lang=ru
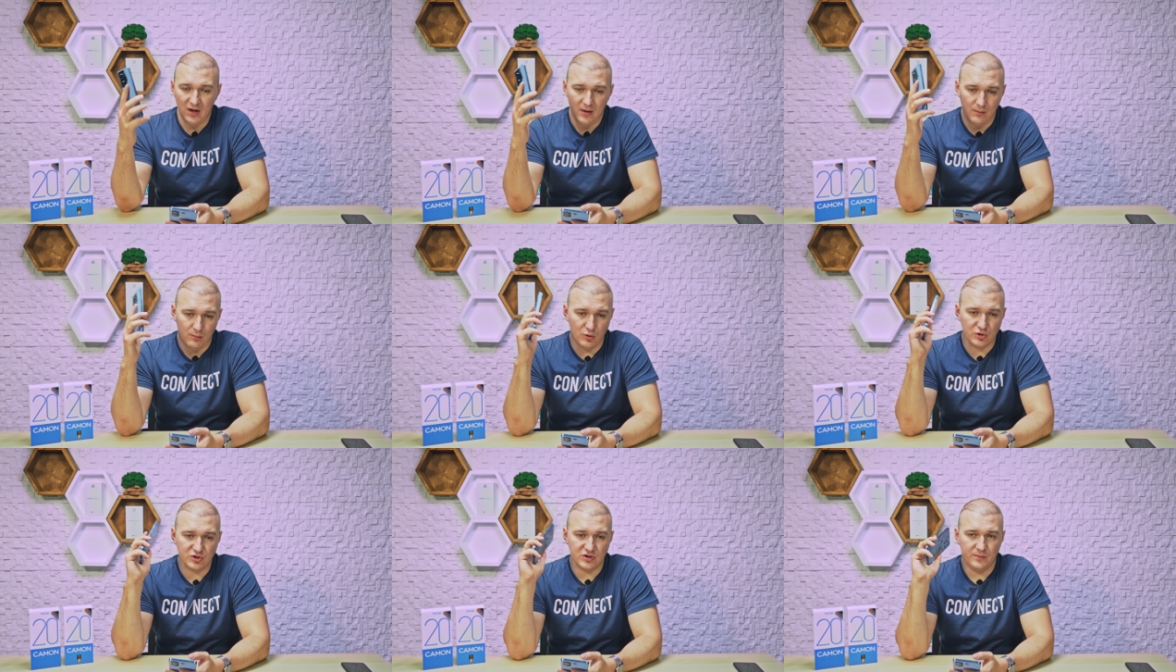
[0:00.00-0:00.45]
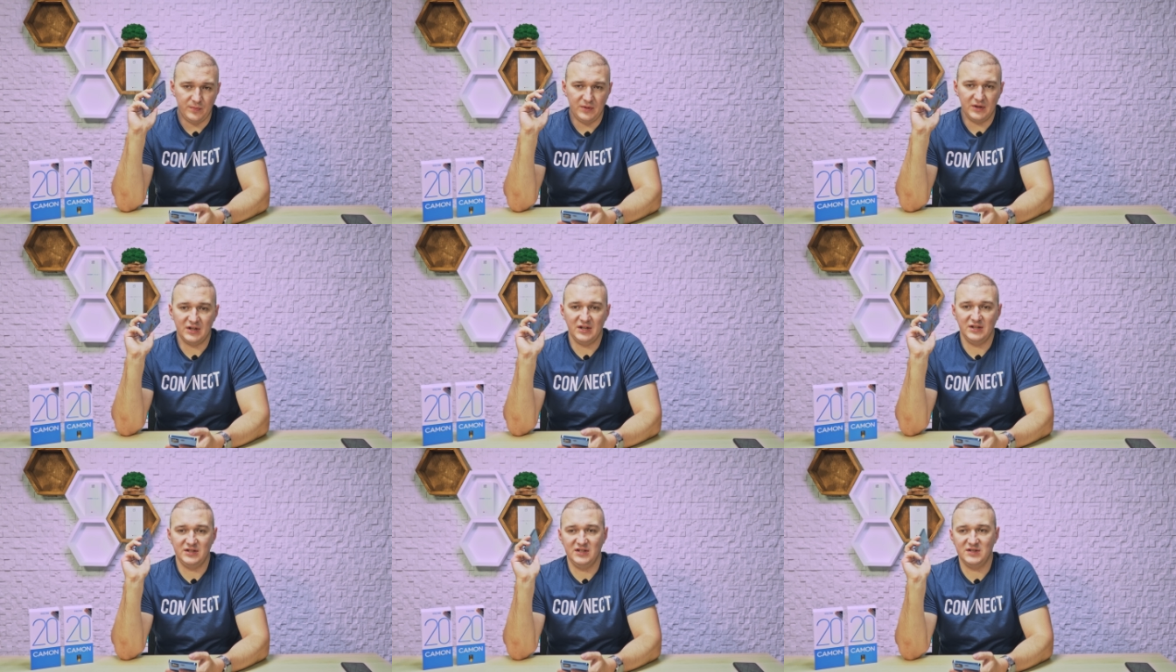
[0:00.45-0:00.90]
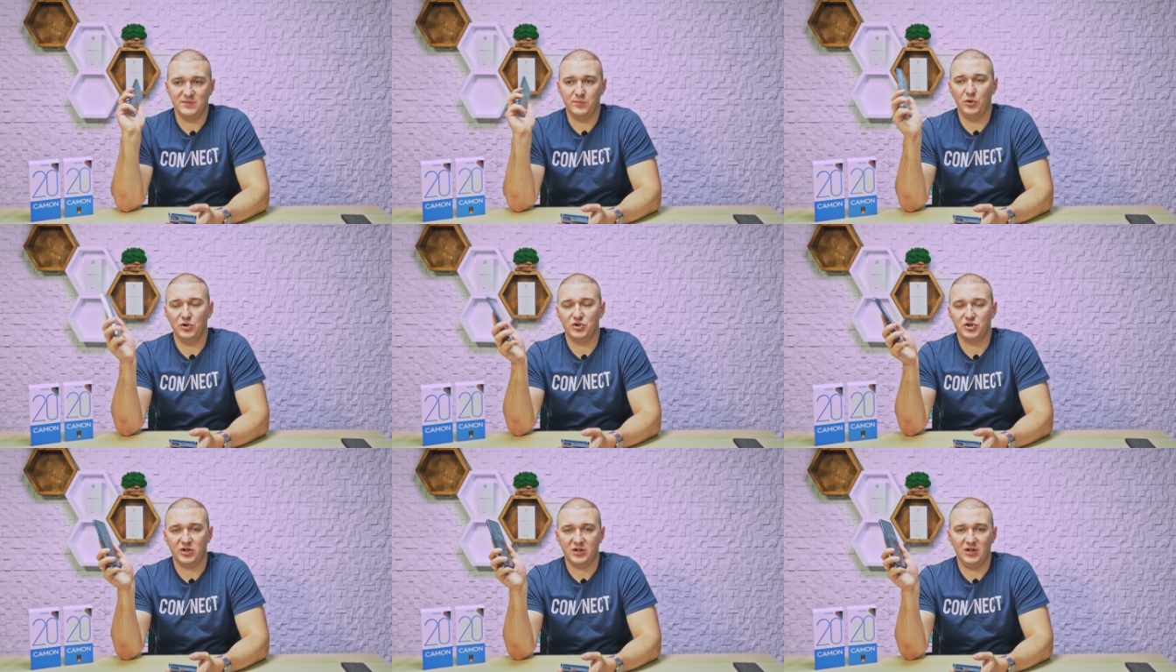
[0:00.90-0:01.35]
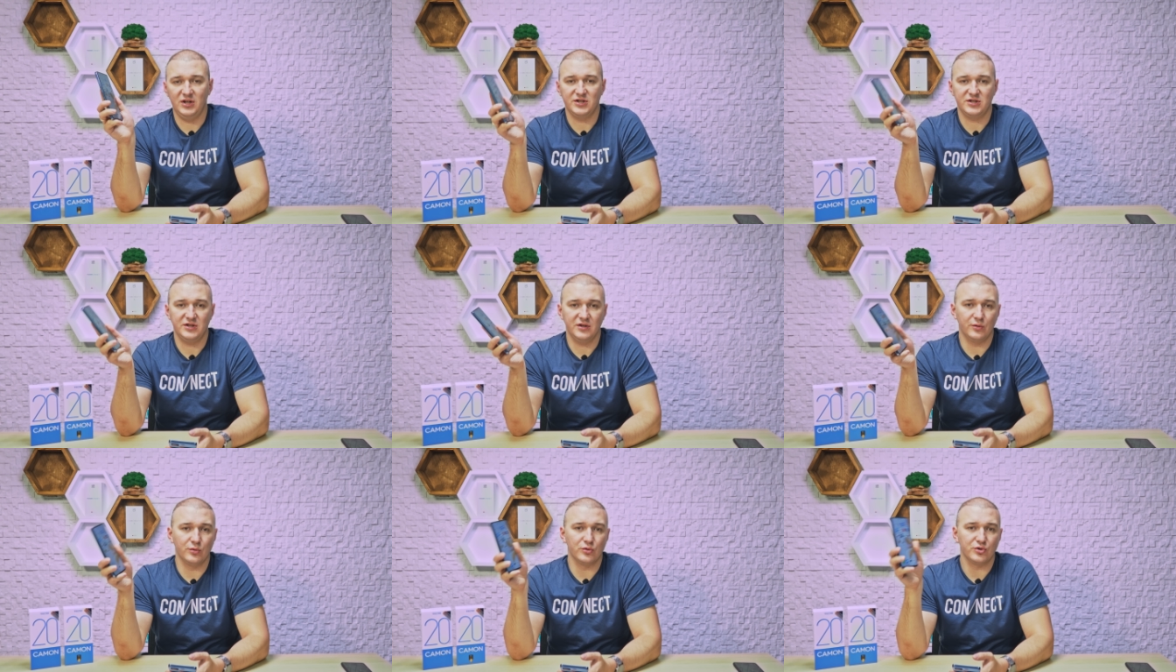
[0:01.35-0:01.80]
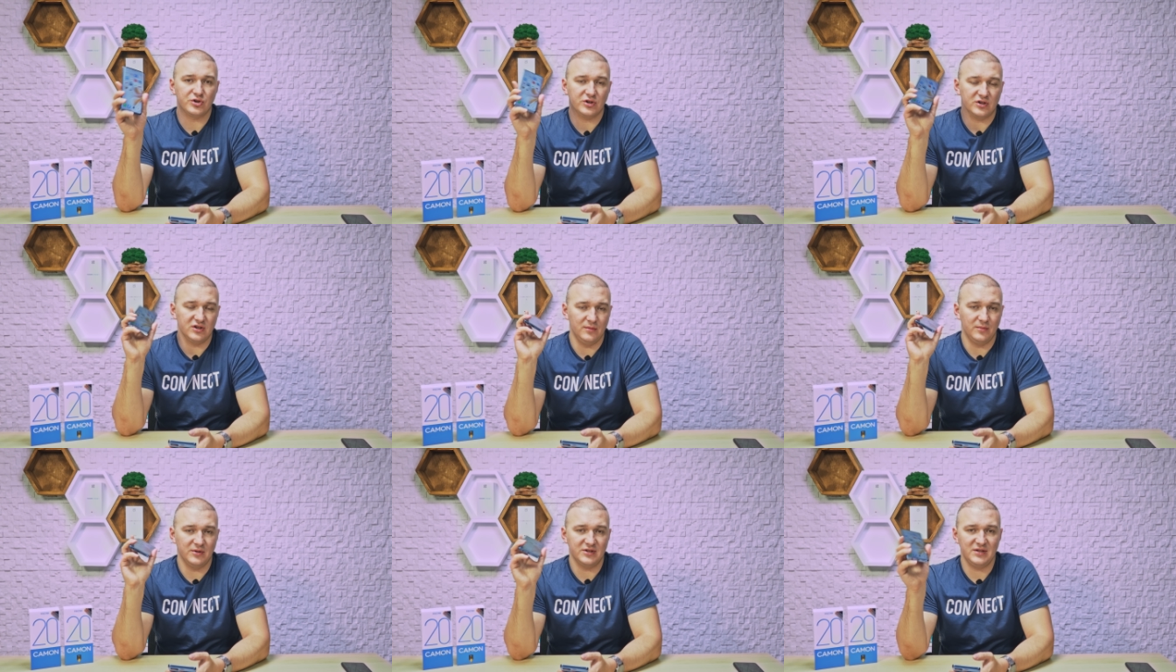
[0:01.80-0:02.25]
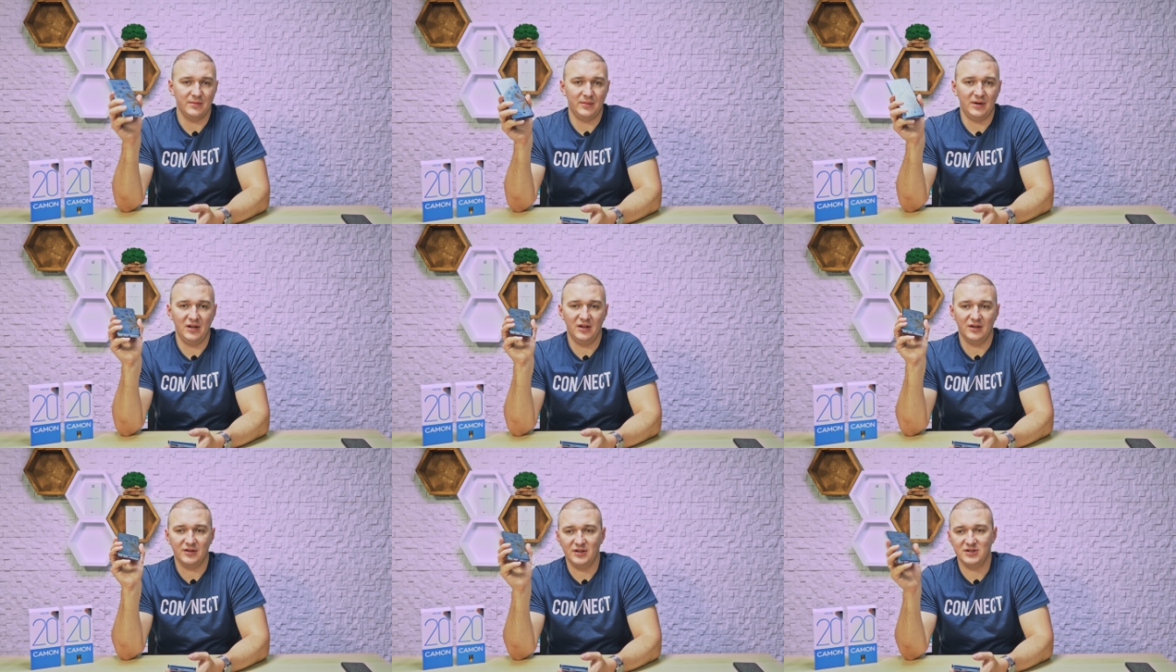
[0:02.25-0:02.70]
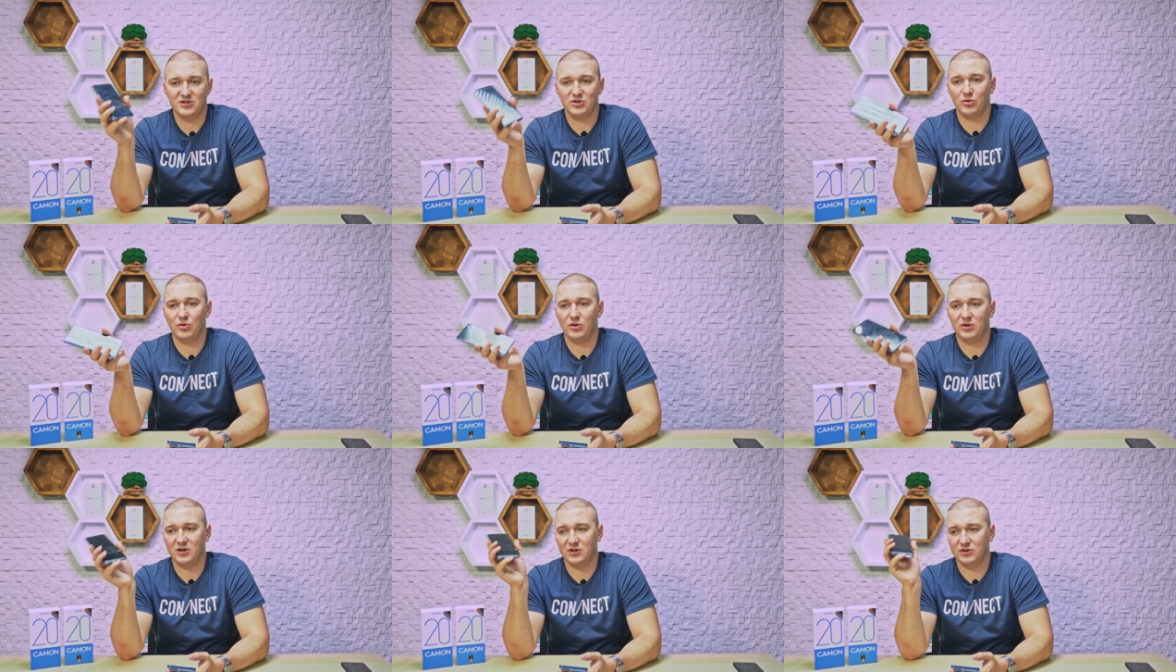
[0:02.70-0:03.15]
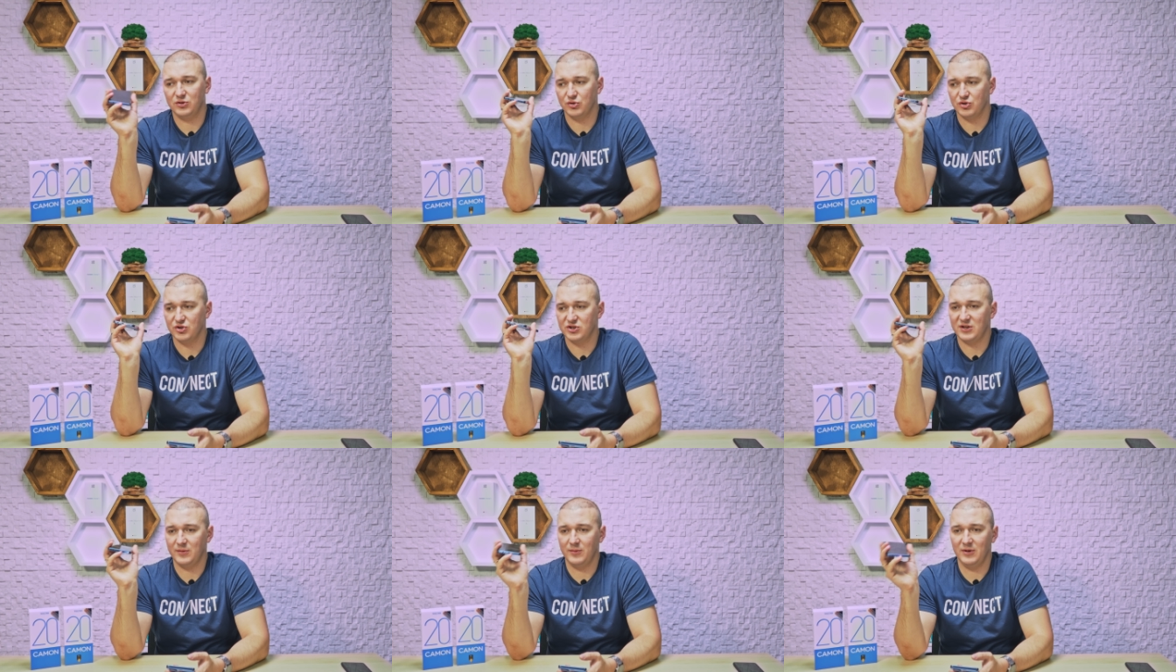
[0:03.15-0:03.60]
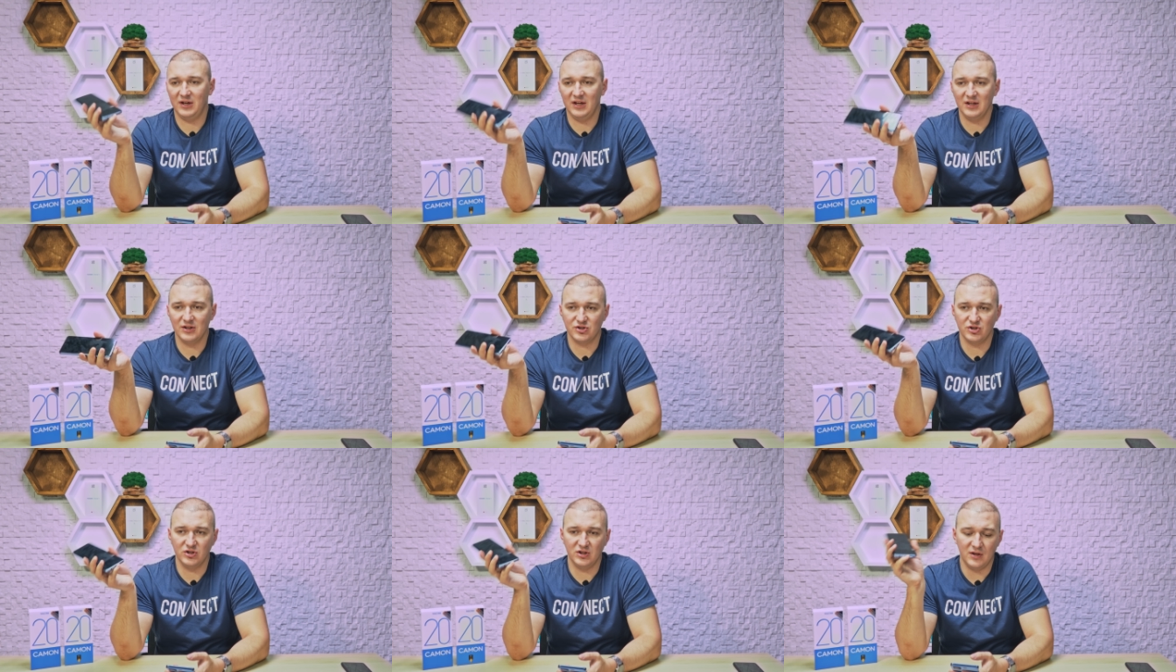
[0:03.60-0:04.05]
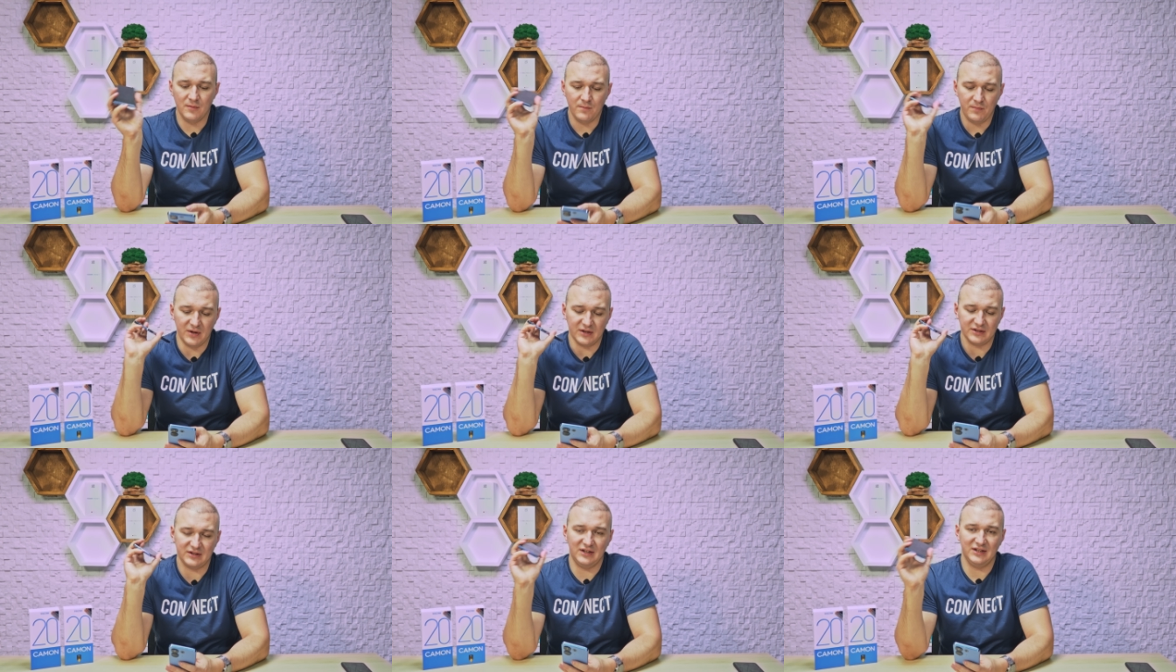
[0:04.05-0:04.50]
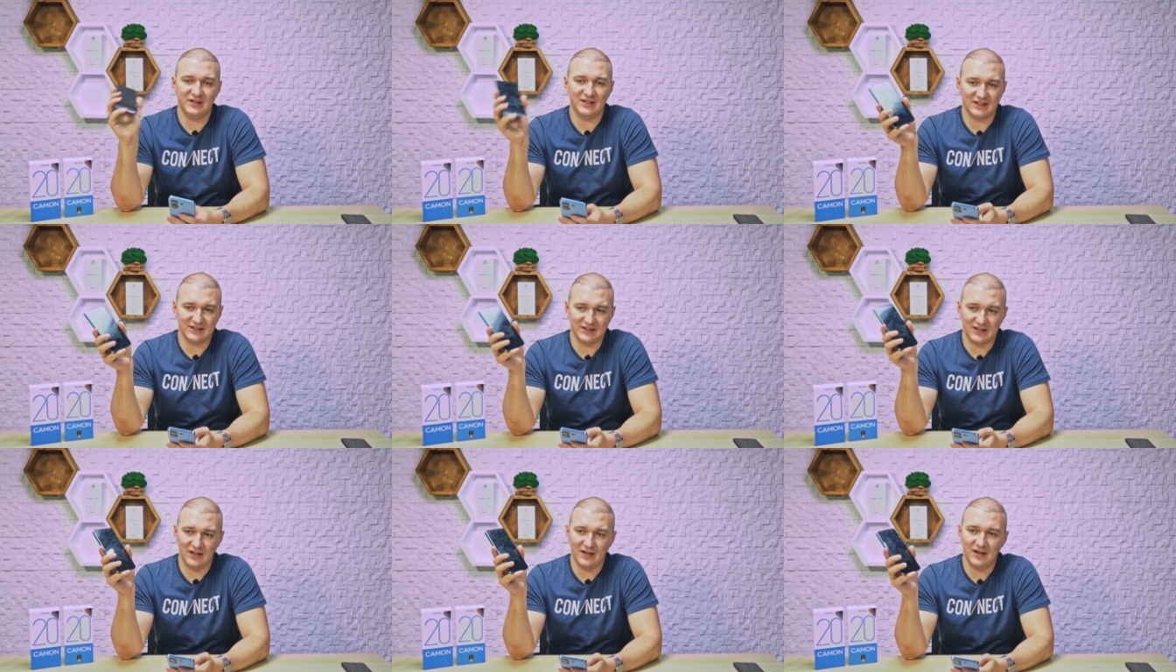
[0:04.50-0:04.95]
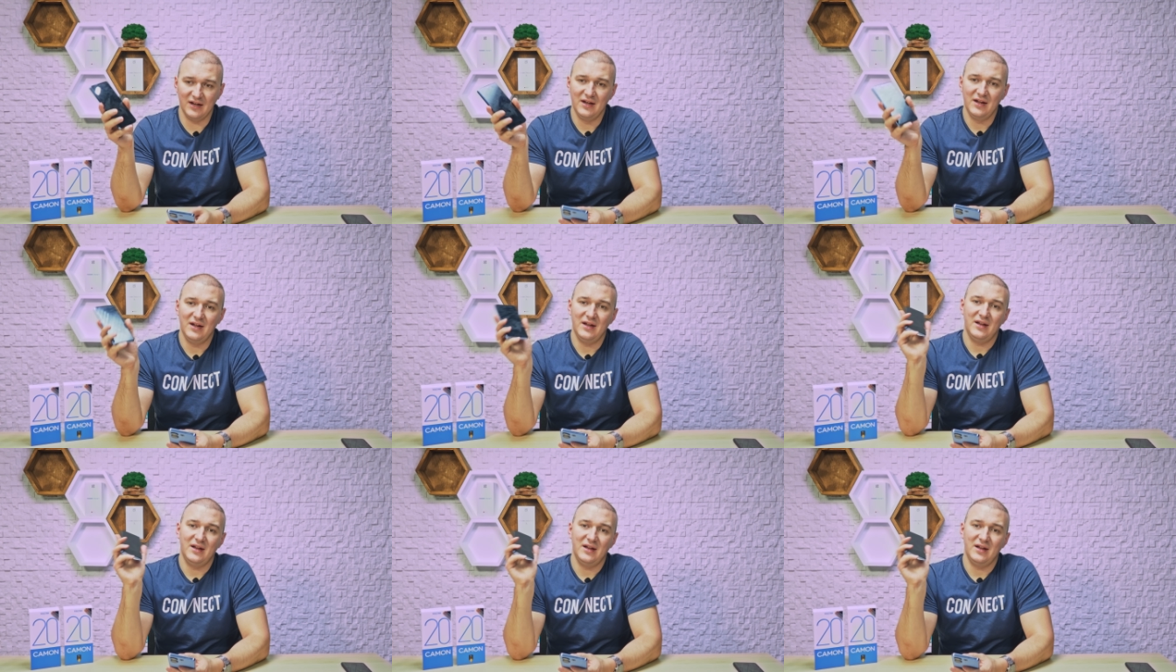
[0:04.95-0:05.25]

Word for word: Можно поиграть здесь большее количество игрушек на максимальных настройках, то же самое Genshin Impact и так далее.